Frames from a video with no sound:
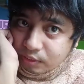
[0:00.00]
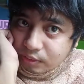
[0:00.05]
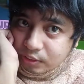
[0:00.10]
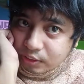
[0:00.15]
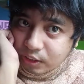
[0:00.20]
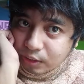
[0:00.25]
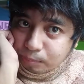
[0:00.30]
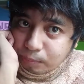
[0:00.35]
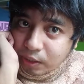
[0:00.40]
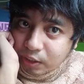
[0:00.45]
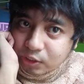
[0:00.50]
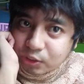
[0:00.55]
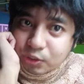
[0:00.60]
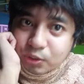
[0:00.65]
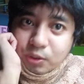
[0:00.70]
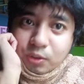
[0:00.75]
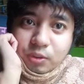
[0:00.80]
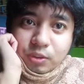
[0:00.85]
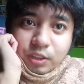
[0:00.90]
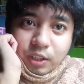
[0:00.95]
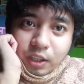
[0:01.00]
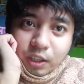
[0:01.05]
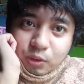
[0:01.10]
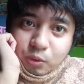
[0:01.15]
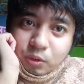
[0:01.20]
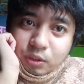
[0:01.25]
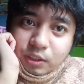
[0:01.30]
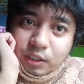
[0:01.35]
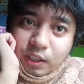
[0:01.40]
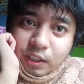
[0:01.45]
sa bangs ko na
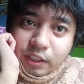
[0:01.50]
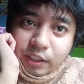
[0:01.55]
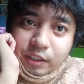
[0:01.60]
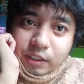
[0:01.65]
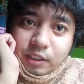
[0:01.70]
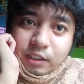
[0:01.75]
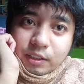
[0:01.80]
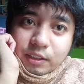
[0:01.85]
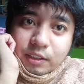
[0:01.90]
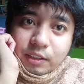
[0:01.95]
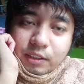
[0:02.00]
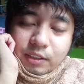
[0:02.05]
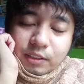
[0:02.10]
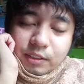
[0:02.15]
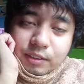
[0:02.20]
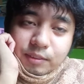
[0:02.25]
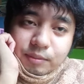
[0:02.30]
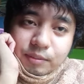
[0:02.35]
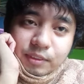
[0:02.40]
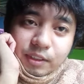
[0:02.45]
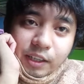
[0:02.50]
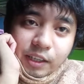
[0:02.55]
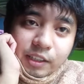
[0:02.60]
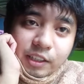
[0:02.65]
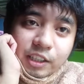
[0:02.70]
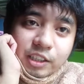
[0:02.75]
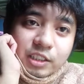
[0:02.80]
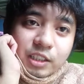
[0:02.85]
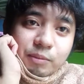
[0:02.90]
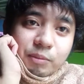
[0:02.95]
katulad ng kay, kay
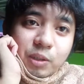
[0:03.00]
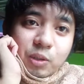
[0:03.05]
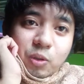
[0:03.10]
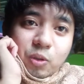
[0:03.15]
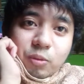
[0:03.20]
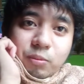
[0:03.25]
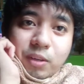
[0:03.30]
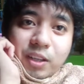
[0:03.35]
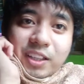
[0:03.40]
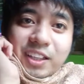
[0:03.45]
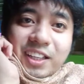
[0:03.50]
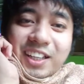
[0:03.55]
Lisa Manoban.